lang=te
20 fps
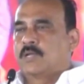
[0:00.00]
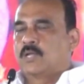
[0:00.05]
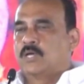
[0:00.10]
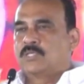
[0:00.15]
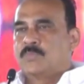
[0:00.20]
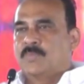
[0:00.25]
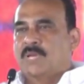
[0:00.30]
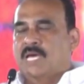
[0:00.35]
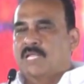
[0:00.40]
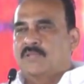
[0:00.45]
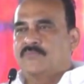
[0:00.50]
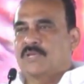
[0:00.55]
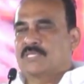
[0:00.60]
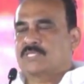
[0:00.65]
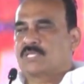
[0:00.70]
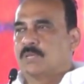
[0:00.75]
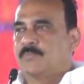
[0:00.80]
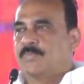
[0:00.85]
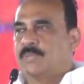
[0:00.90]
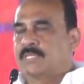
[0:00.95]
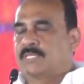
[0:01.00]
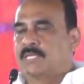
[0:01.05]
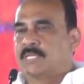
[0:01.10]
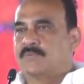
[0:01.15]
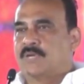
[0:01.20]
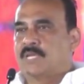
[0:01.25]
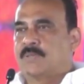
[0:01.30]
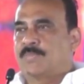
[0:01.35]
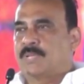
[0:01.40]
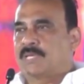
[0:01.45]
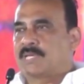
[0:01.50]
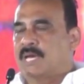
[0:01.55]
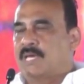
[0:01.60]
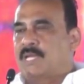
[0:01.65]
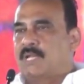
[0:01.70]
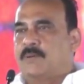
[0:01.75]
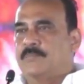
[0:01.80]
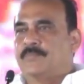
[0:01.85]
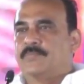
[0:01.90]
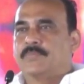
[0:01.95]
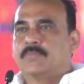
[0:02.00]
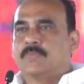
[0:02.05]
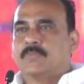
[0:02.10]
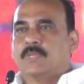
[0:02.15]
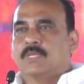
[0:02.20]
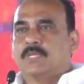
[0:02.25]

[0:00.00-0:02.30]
ఆ రోజు మేనిఫెస్టో పెట్టినటువంటి ప్రకారం